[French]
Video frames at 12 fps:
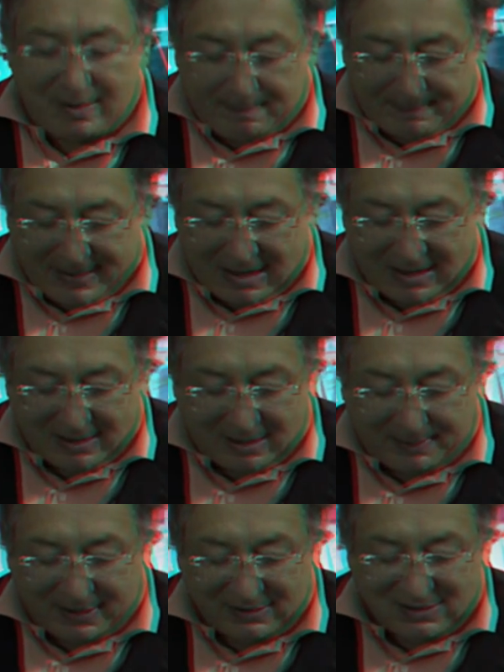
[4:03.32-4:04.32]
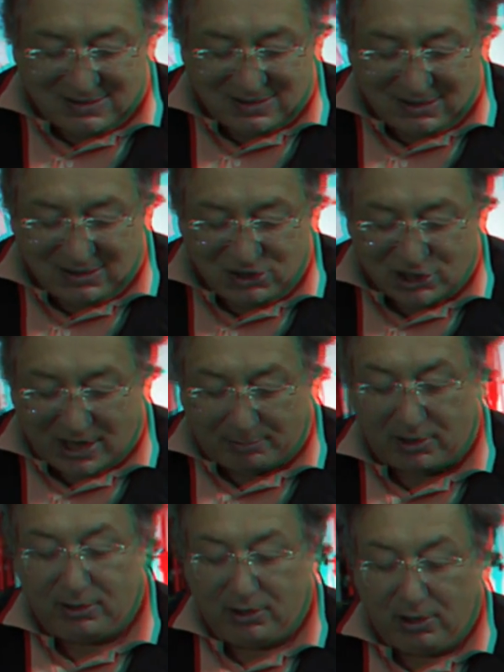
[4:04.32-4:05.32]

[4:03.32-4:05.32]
n'est pas un impendice négligeable,